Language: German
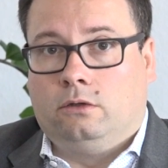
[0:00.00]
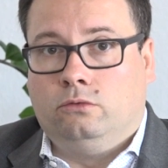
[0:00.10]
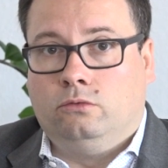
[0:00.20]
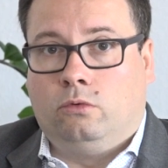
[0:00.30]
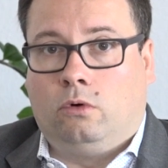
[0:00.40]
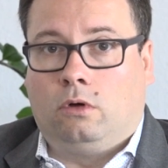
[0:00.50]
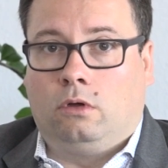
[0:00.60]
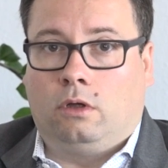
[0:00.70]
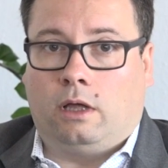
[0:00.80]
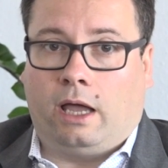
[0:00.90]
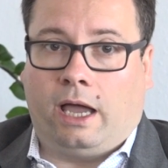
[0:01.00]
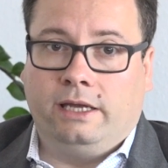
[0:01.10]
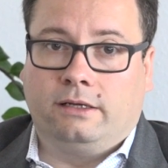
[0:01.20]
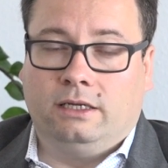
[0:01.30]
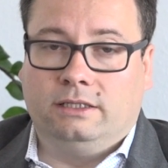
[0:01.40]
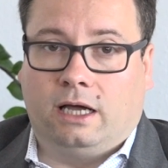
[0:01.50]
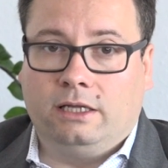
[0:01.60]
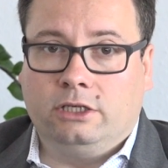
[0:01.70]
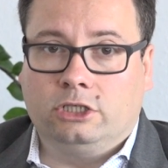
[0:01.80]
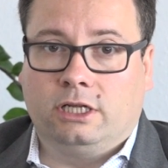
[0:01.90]
nur einen
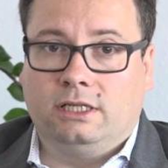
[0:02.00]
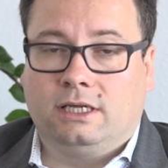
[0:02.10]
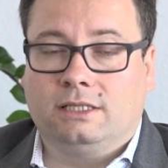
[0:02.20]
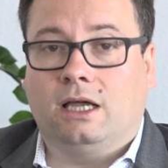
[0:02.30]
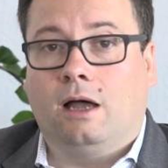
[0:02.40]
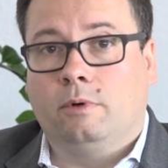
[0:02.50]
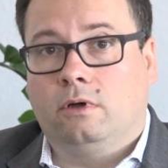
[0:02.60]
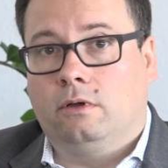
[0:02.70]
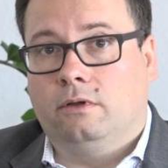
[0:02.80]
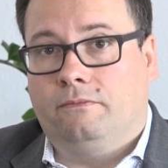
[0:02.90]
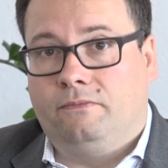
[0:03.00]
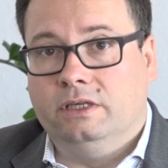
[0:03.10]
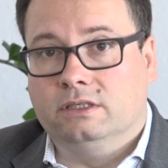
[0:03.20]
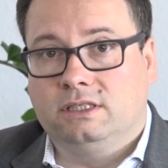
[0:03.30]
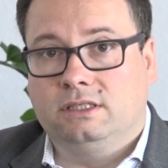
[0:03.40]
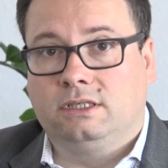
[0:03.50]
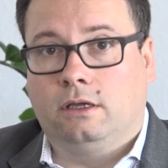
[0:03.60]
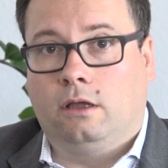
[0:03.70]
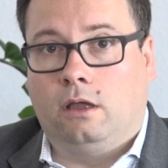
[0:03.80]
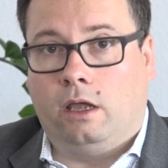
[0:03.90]
Kandidaten gestellt hat, aber äh, vier
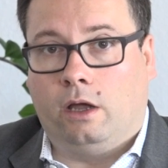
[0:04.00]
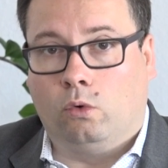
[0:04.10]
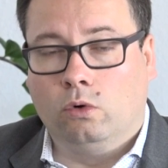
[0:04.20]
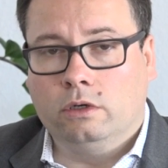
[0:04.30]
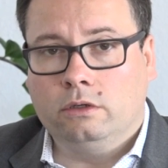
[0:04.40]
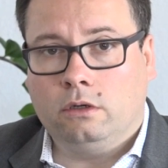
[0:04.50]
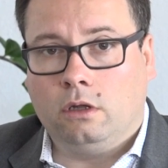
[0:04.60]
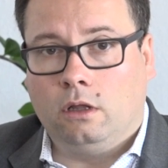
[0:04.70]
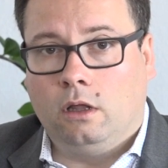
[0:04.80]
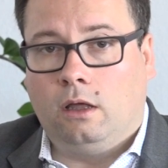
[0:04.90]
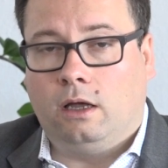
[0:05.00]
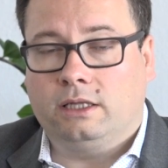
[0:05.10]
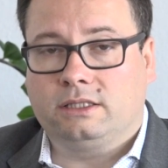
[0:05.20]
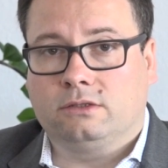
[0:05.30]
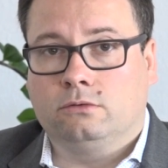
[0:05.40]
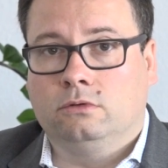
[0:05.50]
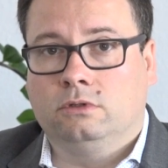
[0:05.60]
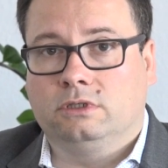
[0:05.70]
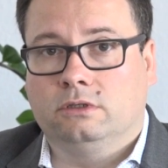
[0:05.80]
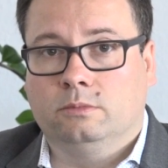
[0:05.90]
Sitze errungen hat.
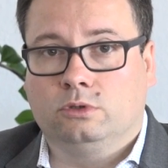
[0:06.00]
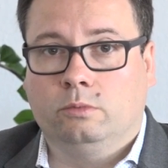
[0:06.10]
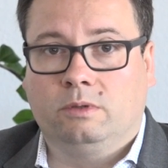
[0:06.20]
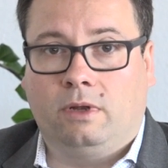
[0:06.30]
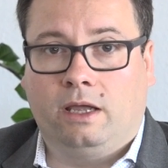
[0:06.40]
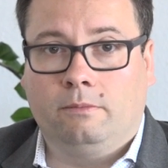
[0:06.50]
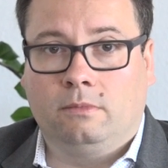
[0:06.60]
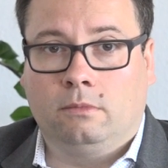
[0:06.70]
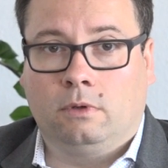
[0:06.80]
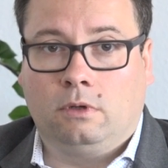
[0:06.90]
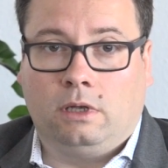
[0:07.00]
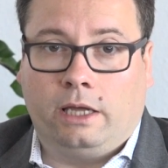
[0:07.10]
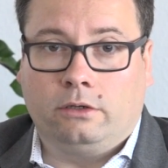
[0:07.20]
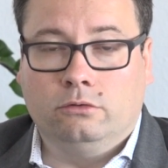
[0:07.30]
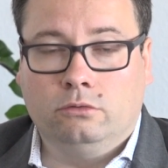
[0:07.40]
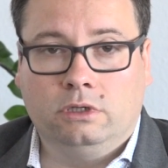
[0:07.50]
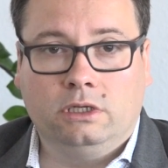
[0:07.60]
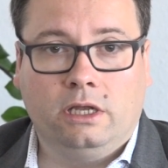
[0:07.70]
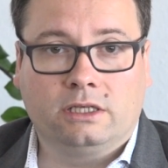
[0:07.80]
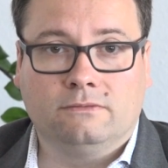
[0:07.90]
Und ähm, somit bleiben leider nun in
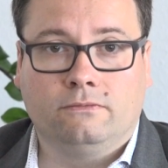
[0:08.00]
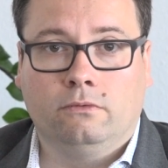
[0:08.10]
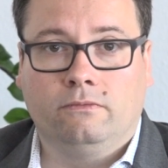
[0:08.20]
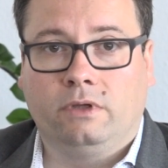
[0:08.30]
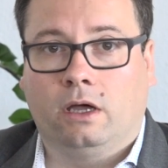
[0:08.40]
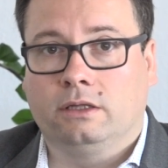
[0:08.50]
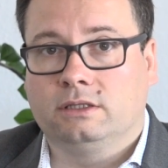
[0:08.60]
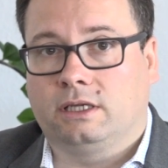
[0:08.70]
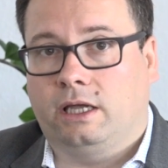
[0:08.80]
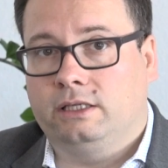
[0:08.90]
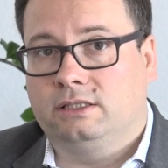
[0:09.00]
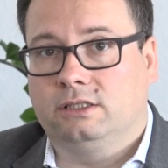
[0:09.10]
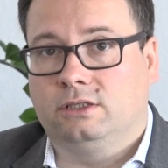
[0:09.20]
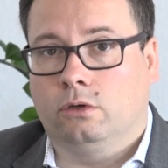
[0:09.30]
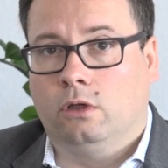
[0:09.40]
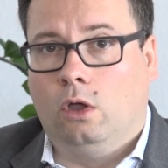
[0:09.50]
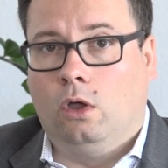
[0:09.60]
den nächsten fünf Jahren drei Sitze